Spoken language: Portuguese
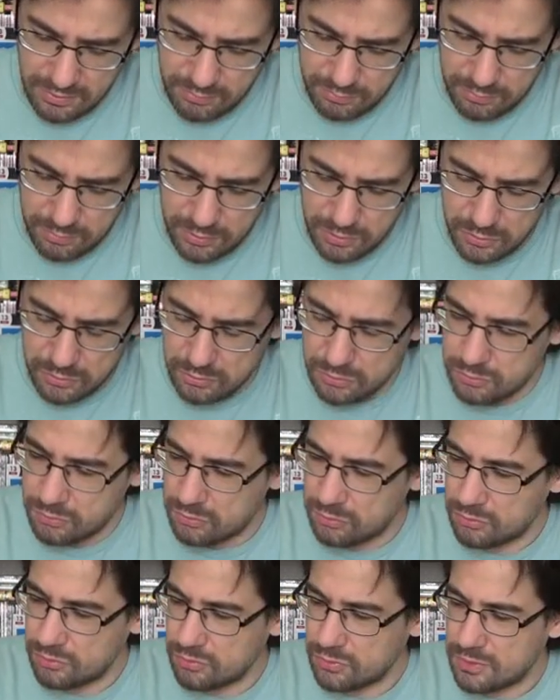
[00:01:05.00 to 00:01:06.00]
Foram
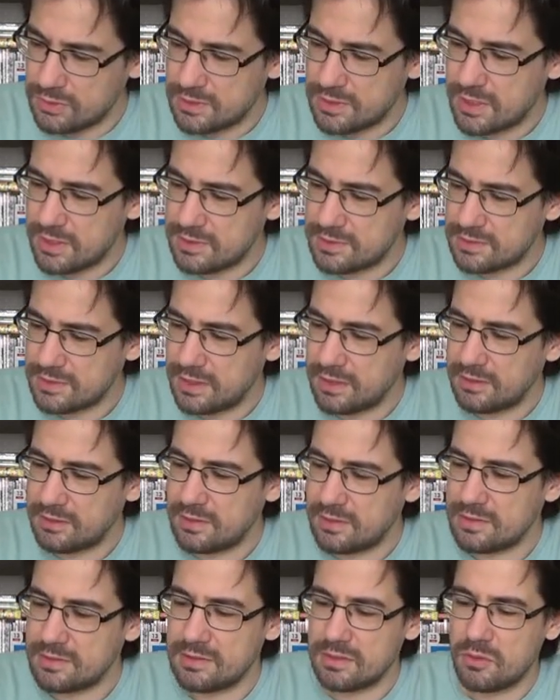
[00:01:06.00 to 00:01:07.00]

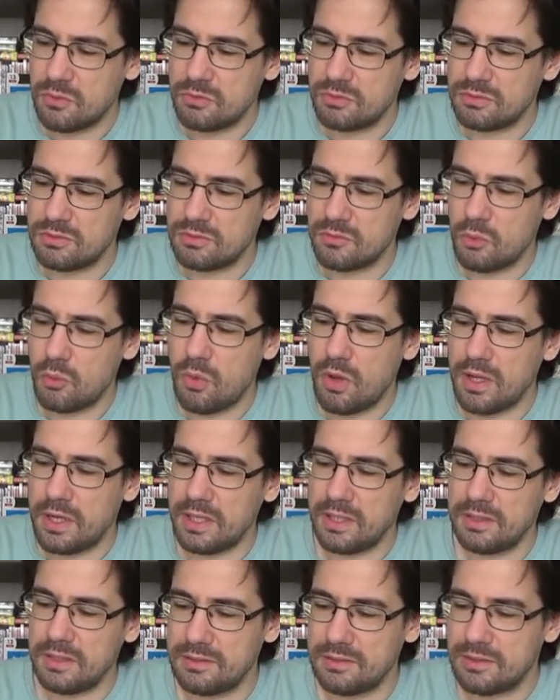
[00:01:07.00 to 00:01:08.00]

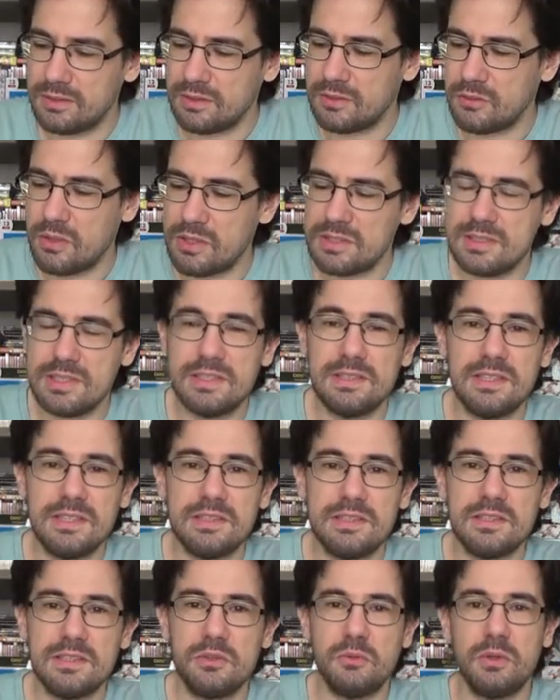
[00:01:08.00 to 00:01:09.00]
640, quase
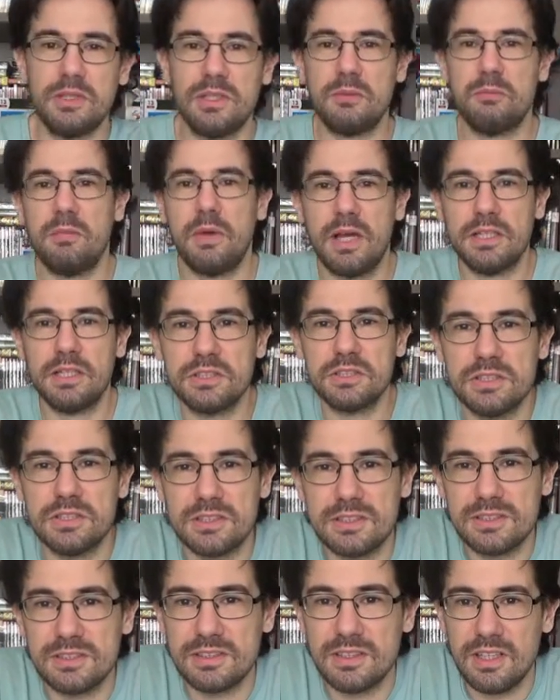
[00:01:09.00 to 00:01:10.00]
650
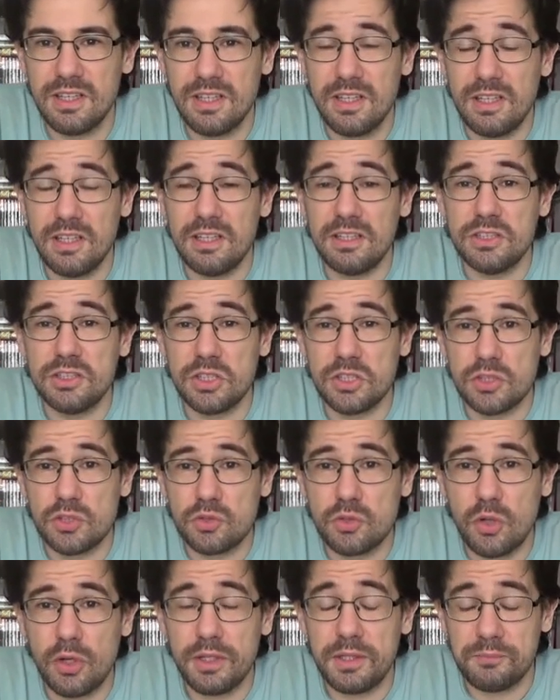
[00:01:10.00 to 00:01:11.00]
páginas de
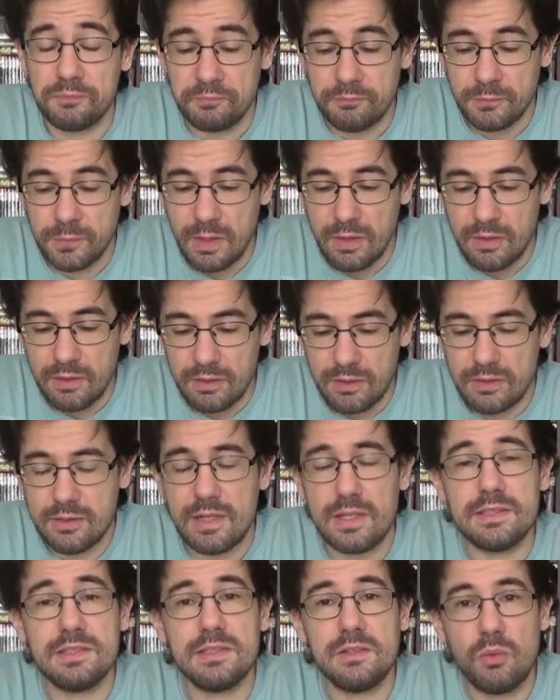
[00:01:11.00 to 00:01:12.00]
história, que
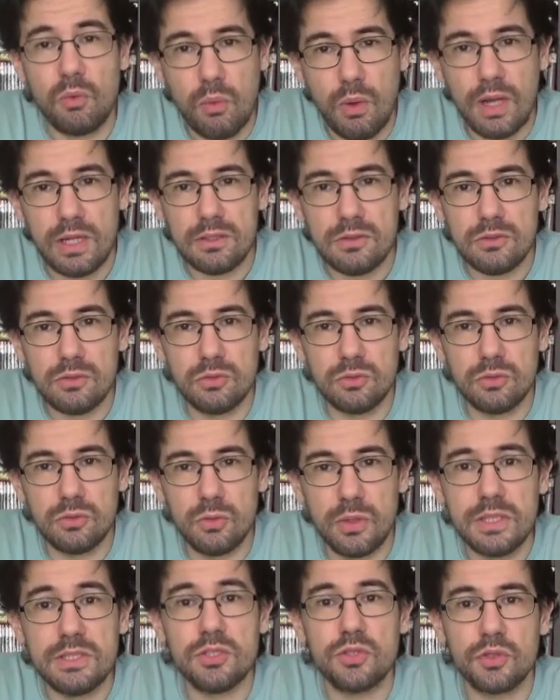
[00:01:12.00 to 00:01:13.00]
trazem quatro
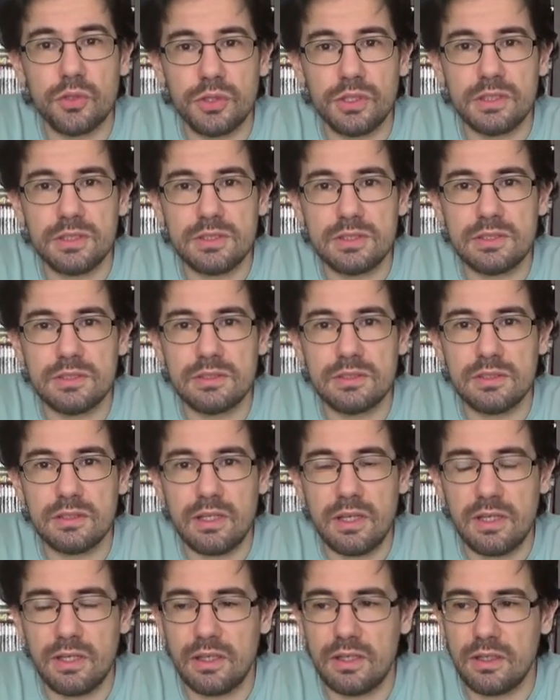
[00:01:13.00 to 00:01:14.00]
edições,
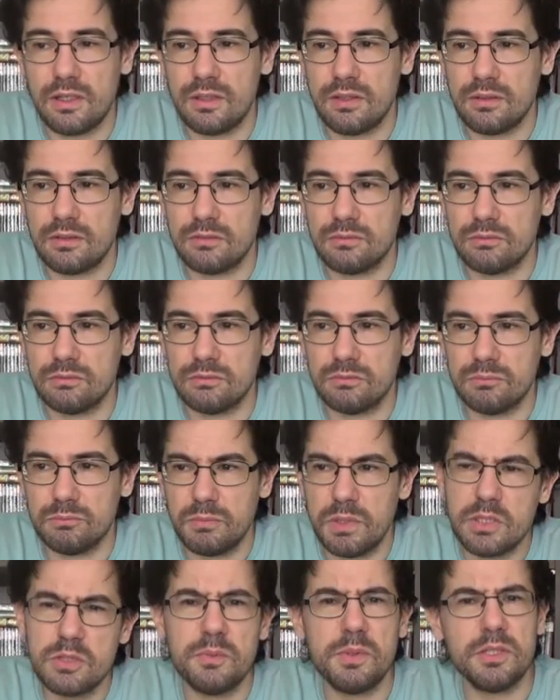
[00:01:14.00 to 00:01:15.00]
é,
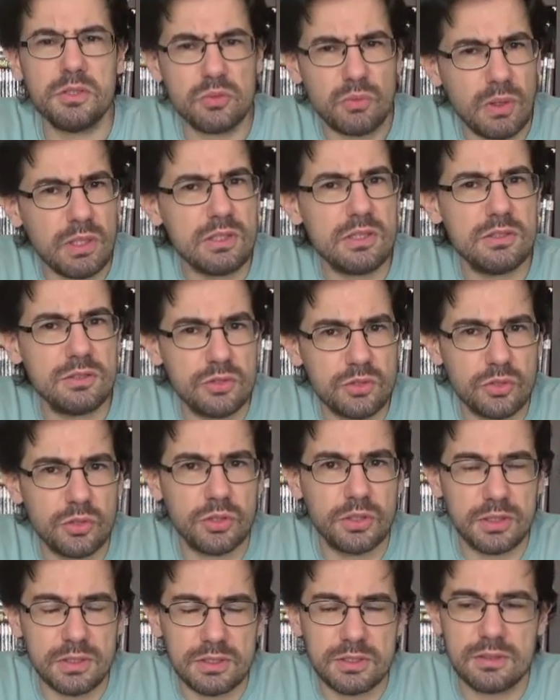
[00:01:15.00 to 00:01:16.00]
mais ou menos quatro
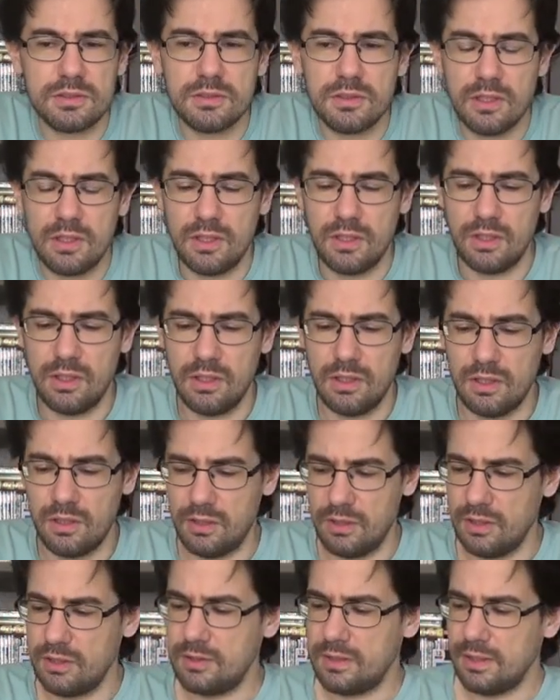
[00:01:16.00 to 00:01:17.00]
edições
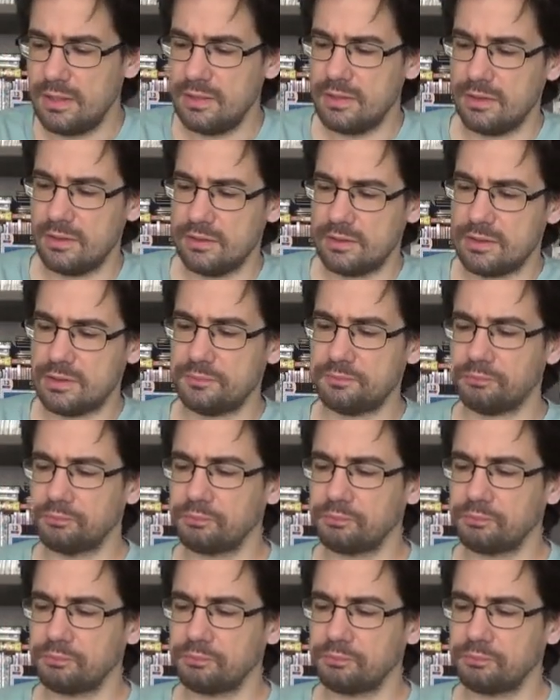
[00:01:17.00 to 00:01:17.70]
italianas.